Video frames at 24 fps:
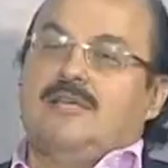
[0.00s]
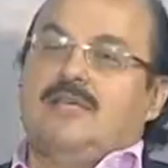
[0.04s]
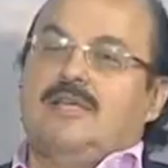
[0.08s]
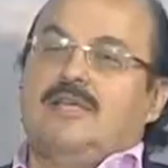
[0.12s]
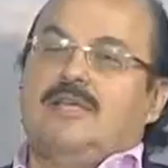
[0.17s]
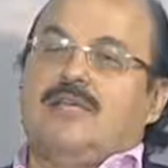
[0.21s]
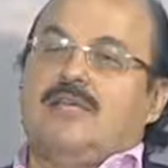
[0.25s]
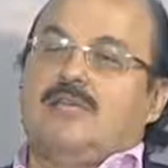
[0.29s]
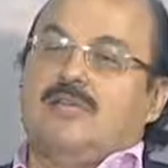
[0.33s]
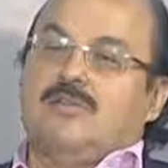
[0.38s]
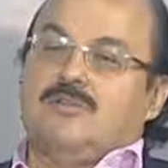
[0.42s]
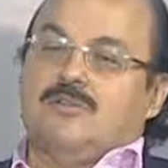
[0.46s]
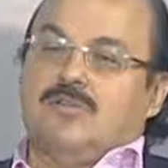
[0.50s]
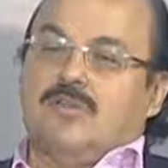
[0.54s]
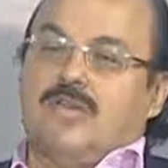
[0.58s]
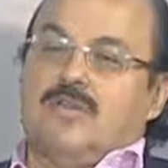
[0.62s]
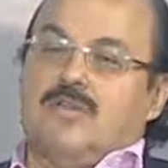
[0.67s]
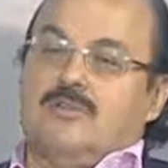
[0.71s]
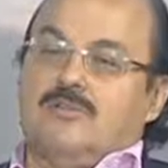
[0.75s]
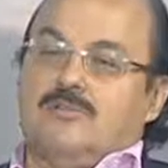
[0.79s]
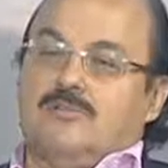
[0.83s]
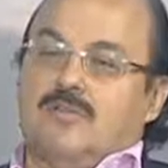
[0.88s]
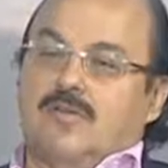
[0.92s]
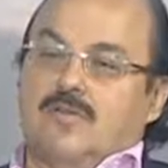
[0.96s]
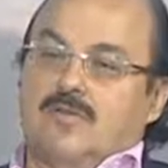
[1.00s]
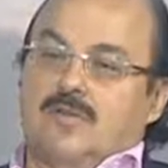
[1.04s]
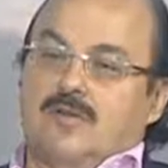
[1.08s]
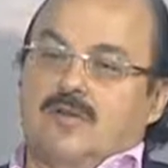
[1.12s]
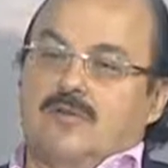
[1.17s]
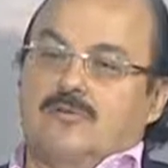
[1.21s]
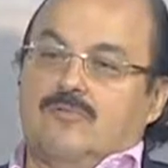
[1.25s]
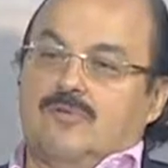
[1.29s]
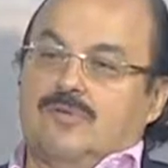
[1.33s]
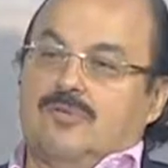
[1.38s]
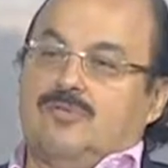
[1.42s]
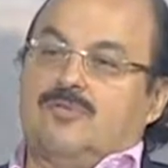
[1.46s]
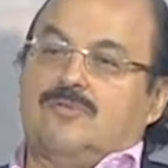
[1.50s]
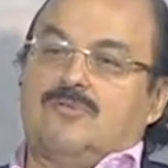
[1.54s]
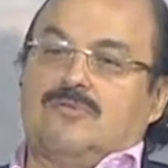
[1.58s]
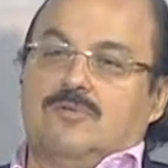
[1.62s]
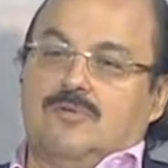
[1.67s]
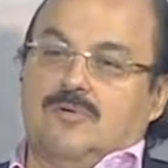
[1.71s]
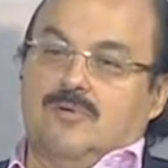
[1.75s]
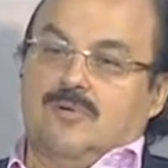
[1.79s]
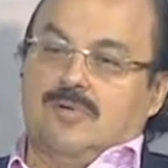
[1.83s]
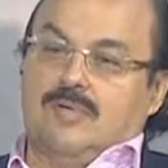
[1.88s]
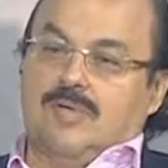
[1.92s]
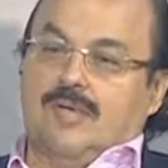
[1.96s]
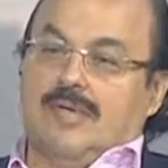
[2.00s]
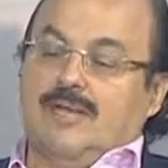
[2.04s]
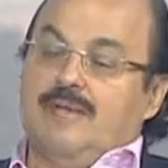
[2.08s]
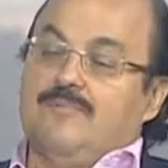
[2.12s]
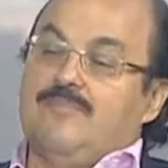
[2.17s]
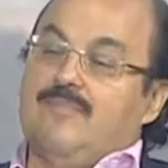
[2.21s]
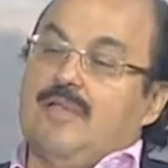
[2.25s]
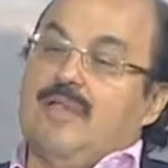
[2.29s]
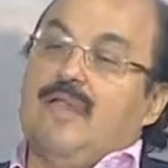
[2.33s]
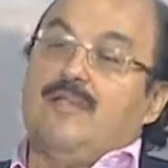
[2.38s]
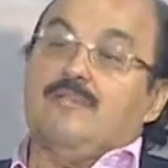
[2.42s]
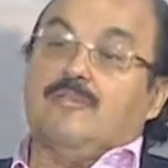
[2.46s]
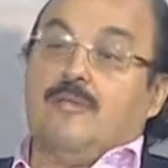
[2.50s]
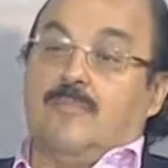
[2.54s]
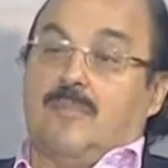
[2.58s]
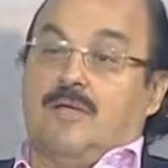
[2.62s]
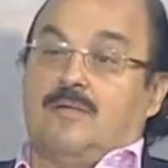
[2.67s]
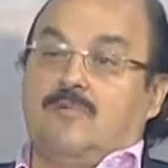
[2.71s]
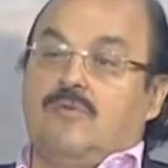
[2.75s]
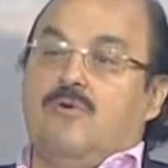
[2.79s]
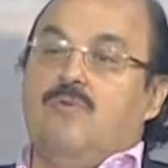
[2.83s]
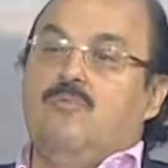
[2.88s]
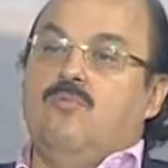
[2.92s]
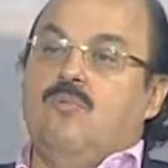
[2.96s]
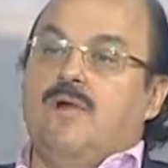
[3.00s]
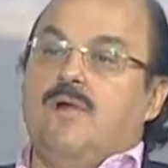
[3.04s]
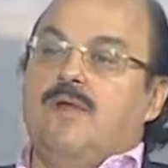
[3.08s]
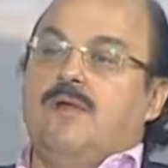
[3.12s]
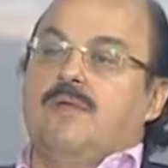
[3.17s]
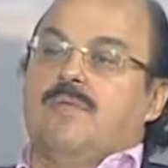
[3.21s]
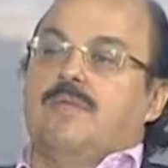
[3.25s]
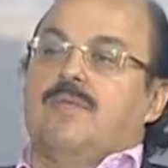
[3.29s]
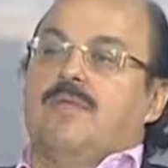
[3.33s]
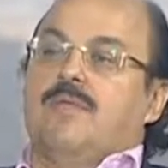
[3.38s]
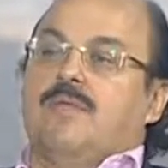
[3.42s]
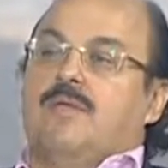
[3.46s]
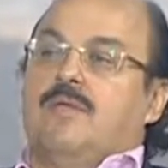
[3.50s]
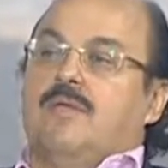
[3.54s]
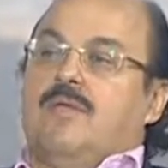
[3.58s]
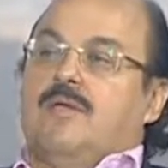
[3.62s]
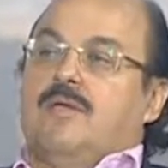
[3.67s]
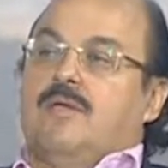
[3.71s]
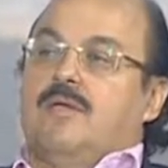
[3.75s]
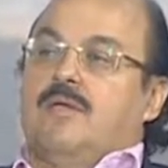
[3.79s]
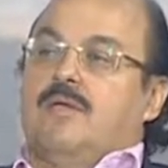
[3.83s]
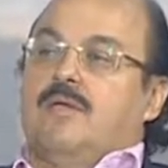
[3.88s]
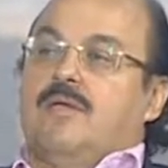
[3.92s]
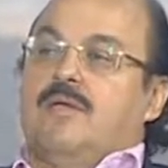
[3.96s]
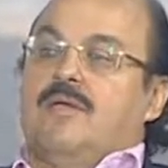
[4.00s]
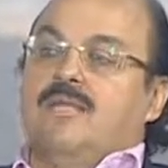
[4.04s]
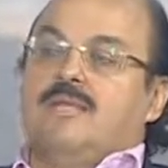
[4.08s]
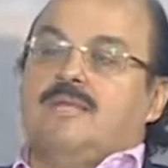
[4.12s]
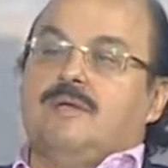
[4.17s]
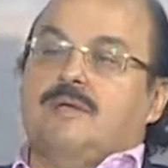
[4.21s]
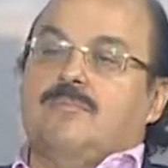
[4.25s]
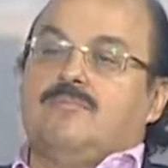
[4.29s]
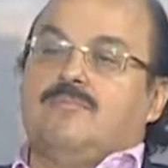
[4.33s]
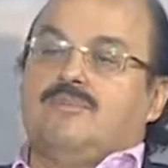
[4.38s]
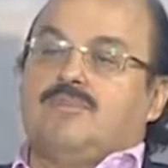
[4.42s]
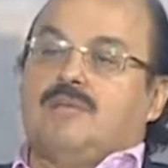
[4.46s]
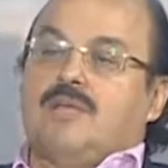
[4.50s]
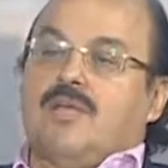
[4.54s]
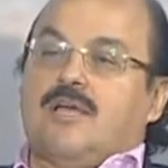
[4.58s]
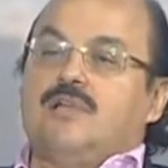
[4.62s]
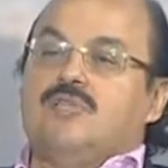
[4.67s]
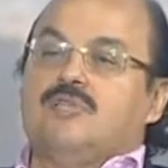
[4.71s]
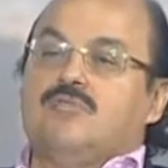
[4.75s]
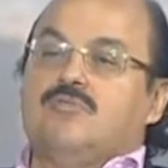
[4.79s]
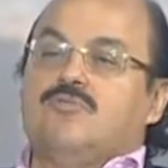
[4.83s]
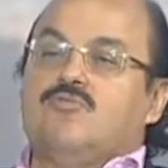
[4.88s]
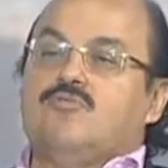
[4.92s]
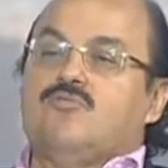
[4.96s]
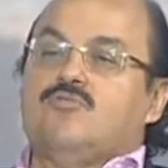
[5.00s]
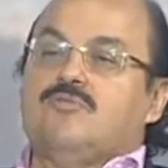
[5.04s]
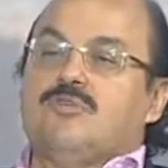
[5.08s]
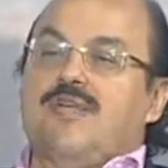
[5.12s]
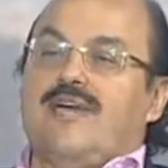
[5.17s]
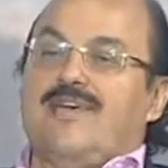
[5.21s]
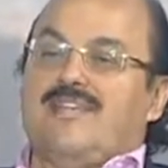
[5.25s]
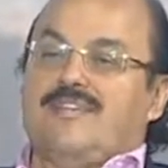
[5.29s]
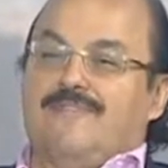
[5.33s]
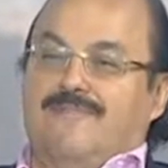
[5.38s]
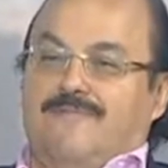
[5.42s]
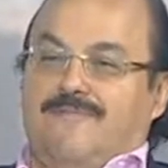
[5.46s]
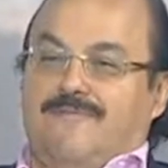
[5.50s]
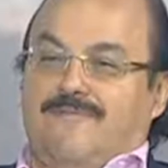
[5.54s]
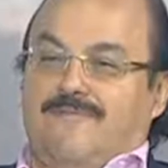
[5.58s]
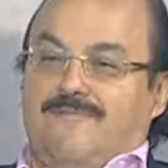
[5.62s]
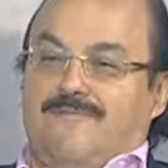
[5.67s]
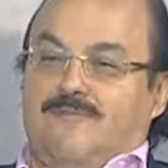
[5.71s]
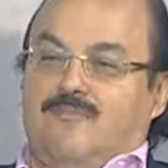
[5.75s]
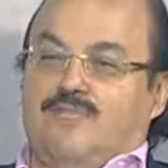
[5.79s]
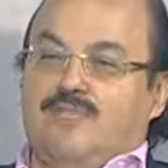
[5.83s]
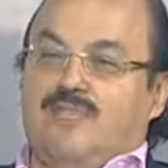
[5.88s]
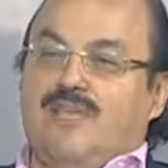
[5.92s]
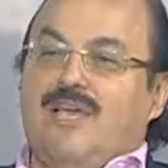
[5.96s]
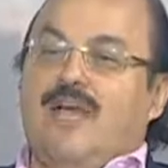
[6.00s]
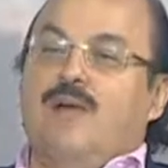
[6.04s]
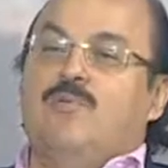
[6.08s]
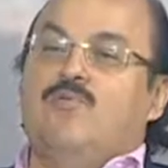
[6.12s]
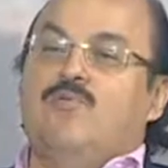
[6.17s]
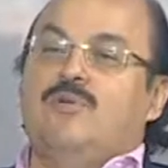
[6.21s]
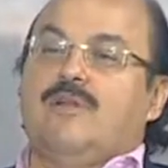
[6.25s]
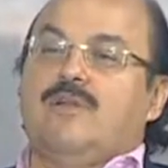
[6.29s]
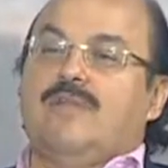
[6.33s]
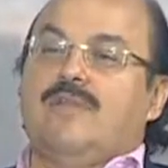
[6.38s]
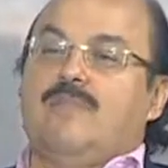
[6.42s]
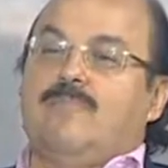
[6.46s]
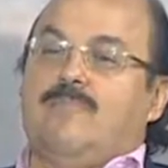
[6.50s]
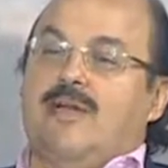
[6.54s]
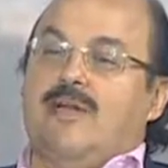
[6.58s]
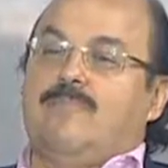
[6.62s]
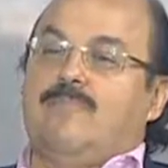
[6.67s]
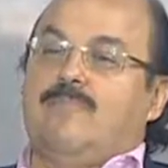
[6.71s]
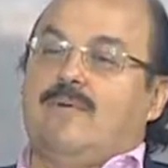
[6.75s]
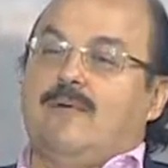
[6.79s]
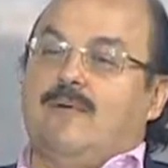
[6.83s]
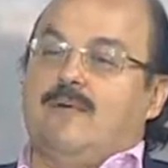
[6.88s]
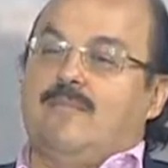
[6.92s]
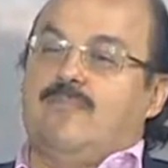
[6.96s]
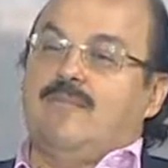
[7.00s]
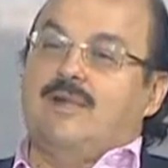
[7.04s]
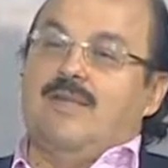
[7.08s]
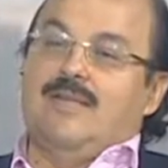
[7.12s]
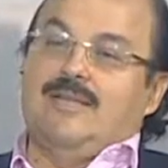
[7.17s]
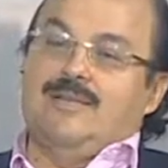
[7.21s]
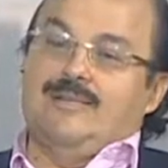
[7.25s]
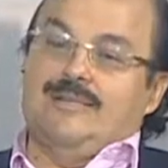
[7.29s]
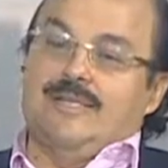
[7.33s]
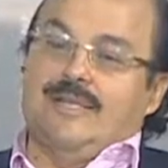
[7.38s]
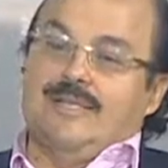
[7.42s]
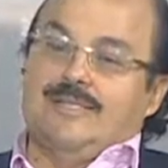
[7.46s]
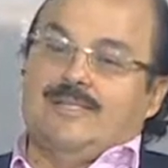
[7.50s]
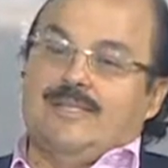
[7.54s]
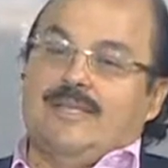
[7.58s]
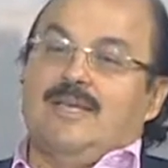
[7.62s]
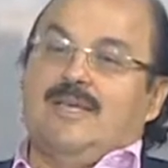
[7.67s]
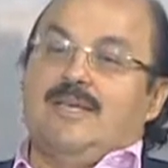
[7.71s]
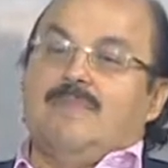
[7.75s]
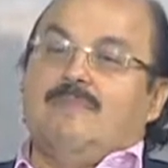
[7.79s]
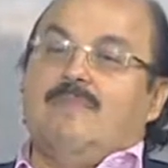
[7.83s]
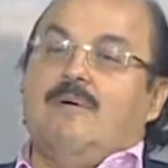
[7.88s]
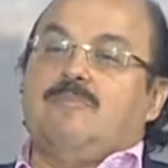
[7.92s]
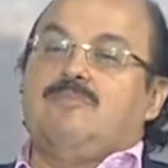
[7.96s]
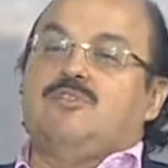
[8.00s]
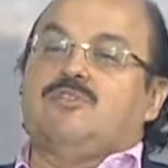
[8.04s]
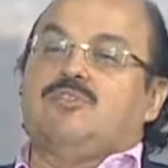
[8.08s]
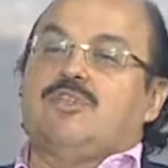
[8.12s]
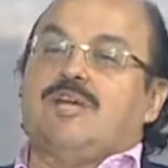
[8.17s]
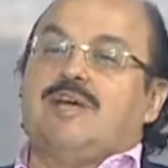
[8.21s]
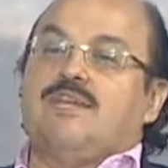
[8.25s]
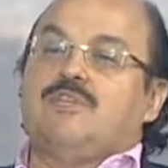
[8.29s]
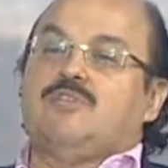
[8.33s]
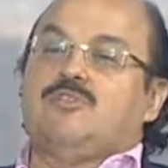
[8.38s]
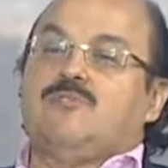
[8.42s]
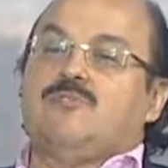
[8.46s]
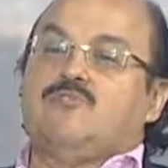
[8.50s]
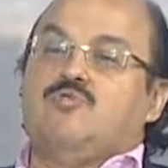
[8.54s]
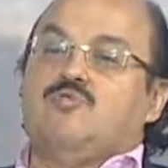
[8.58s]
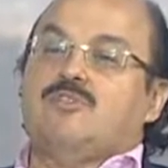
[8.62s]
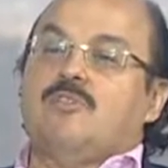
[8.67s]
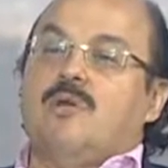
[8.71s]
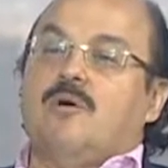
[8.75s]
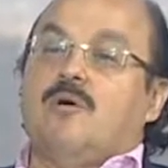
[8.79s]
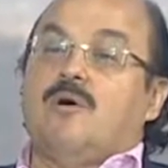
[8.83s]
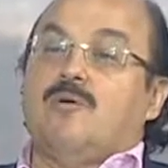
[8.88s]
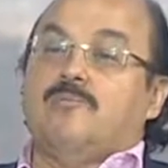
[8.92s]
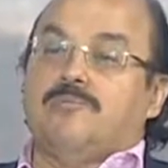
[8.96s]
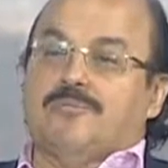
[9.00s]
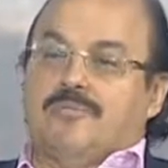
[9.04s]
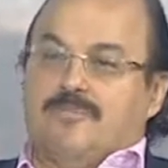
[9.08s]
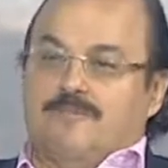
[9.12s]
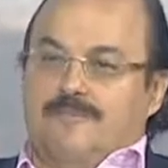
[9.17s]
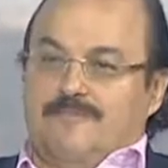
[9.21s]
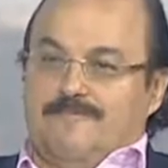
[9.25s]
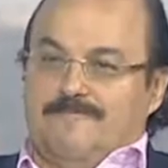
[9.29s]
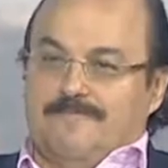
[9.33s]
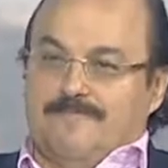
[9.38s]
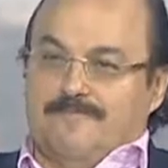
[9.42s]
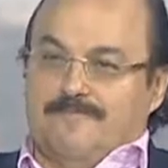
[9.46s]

تغيير الشكل وتغيير الوش والكلام ده لا طبعا هو احنا ما بنشتغلش بدون هدف ودي اول كلمه احب اقولها للناس ما بنشتغلش بدون ضوابط